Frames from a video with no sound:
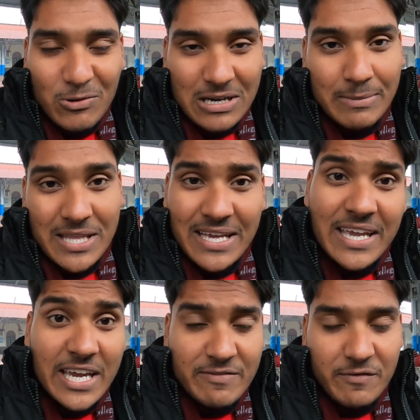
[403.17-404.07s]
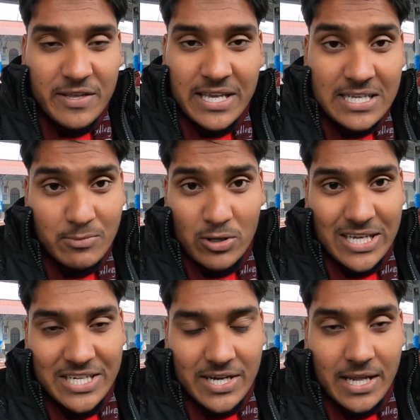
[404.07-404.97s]
उनने बताया कि एट फिफ्टीन की आज
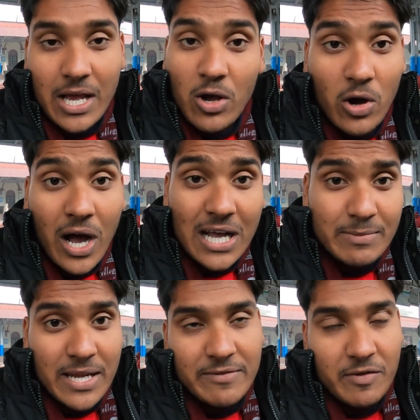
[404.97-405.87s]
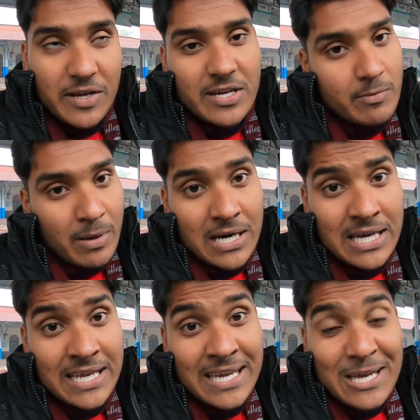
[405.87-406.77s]
मॉर्निंग की ट्रेन है और आज मैंने एट फिफ्टीन की ट्रेन पकड़
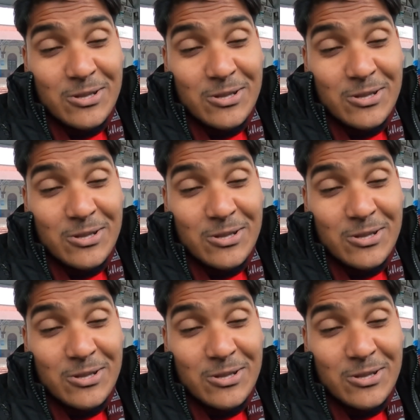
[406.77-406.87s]
ली